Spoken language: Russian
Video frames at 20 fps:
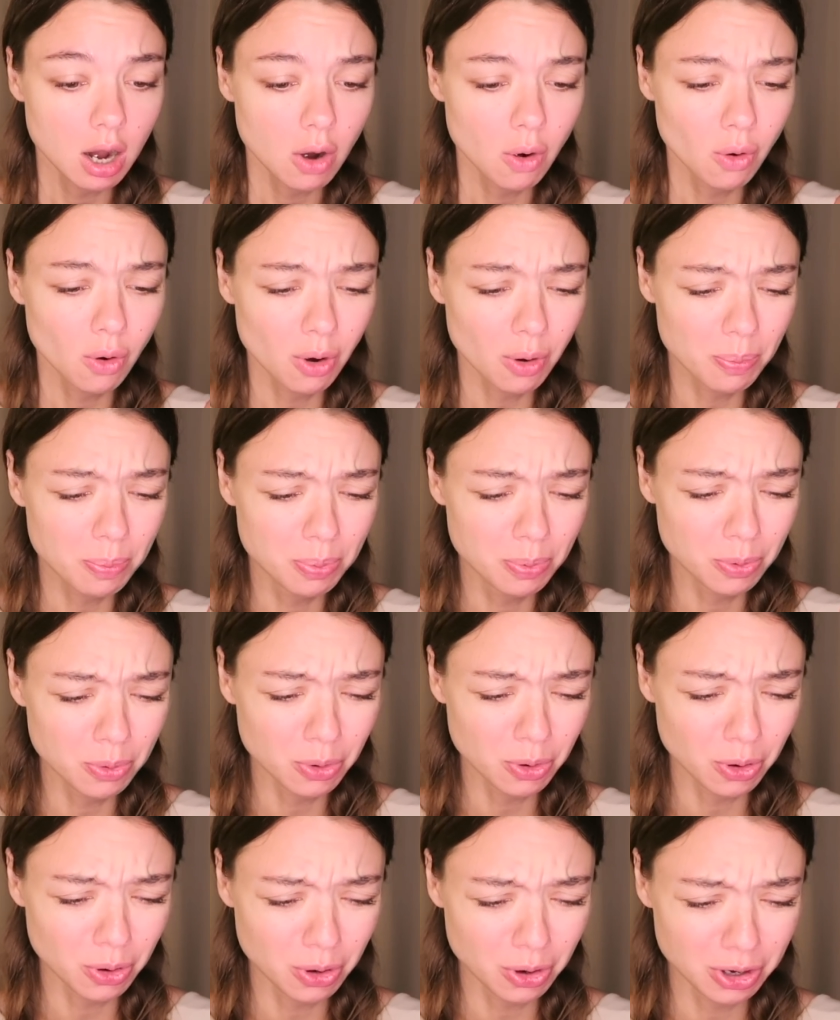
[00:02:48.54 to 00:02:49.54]
О
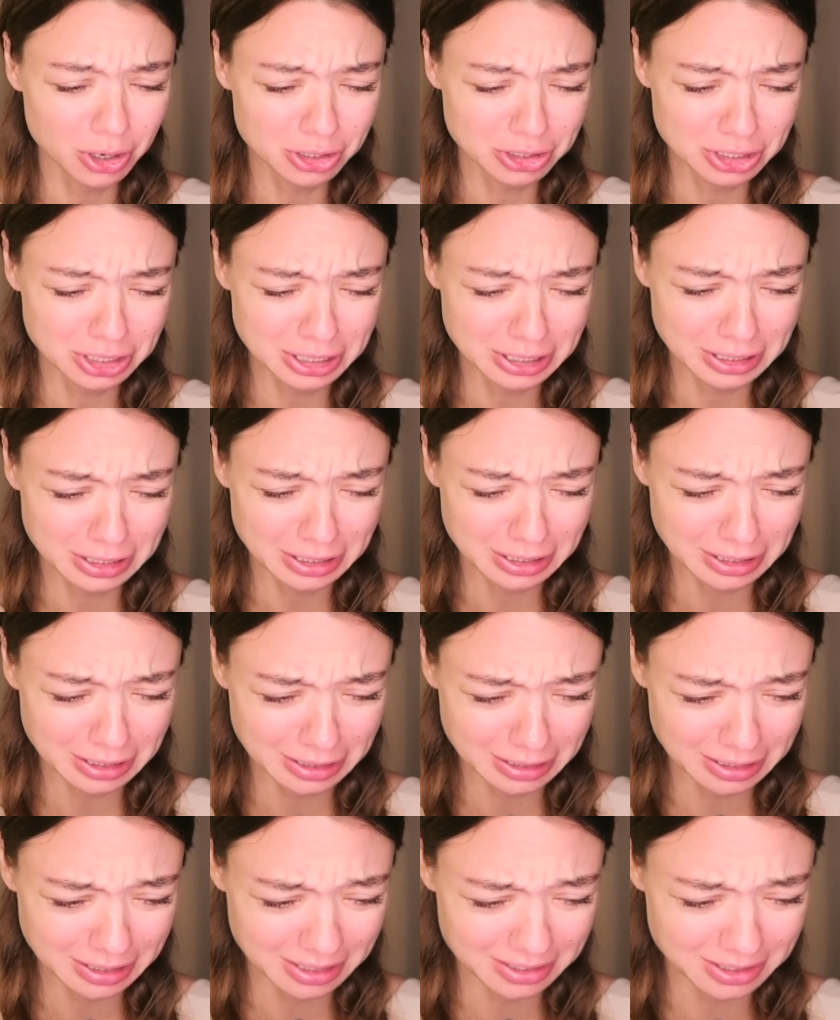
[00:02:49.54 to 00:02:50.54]
боже,
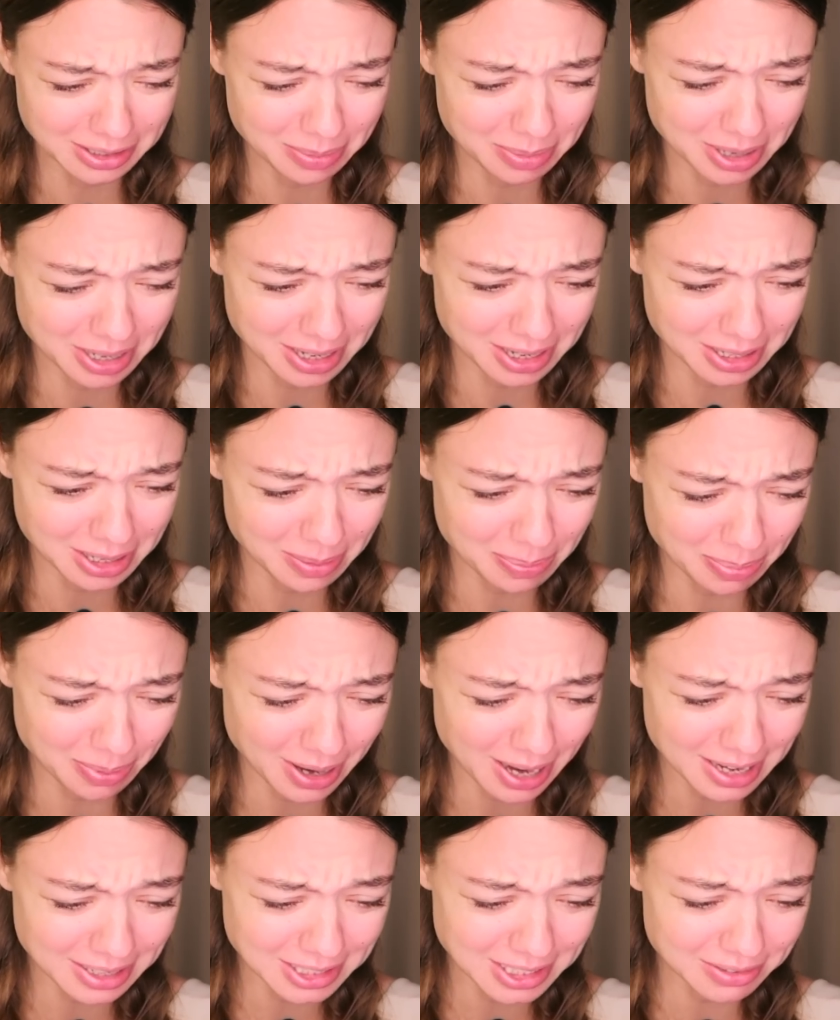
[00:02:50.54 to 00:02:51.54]
я заморала
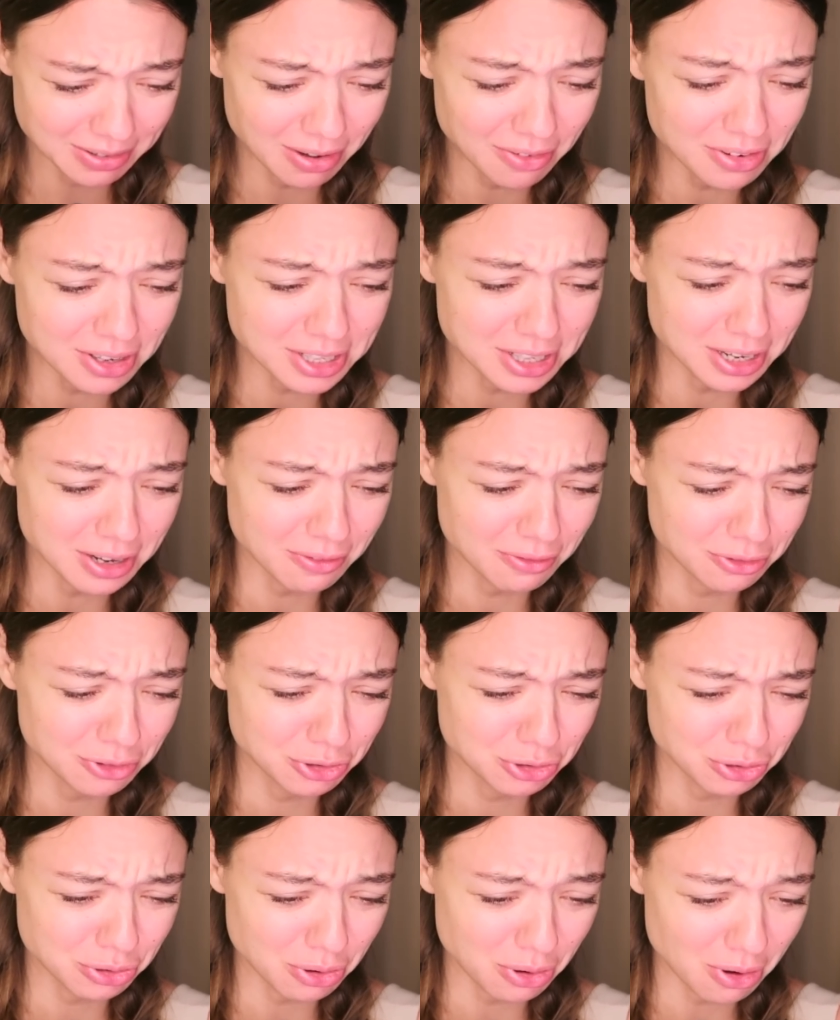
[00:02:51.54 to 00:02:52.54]
пальцы, вы видели в
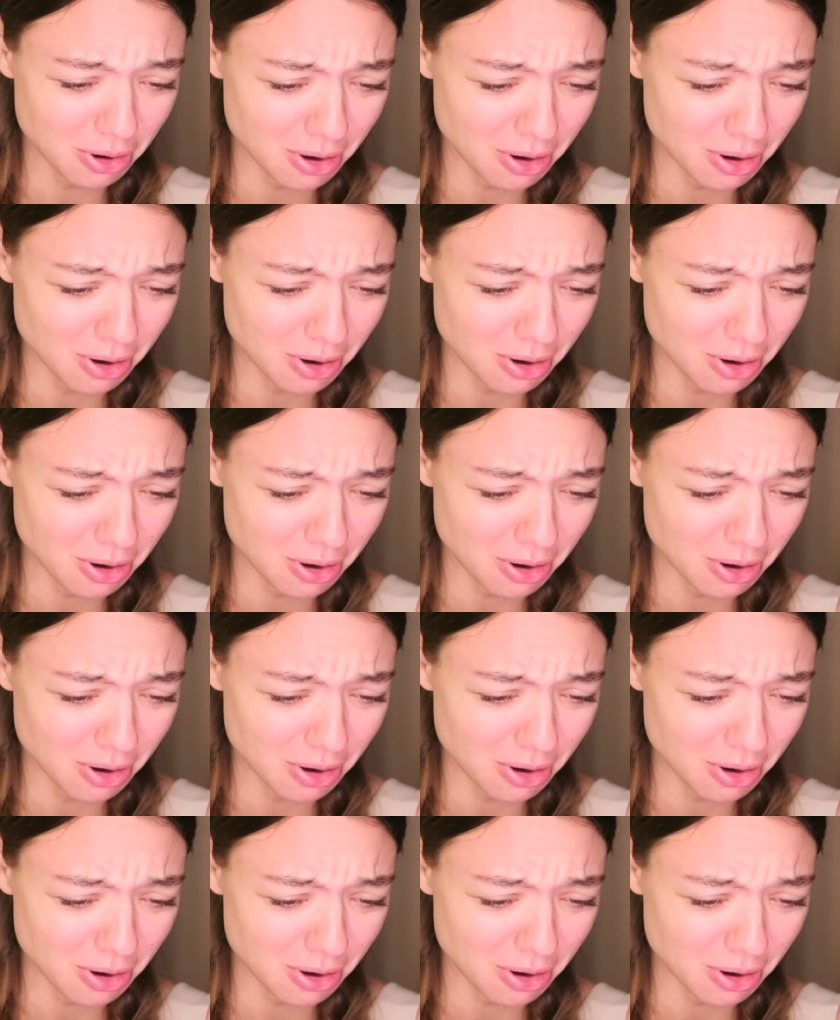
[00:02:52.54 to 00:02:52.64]
чем?